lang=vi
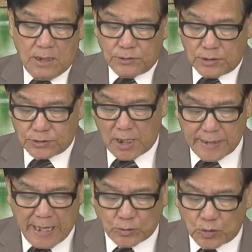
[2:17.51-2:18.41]
Nhưng giờ
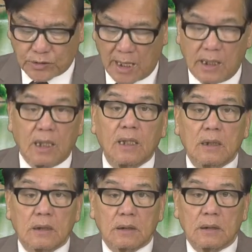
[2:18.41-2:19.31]
này tôi thấy
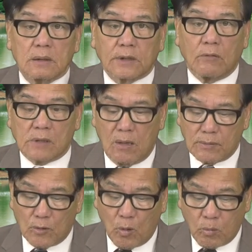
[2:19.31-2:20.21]
Tàu Cộng
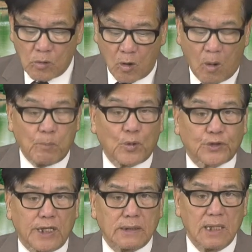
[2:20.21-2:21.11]
ủng hộ
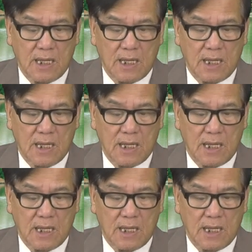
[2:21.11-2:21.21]
Putin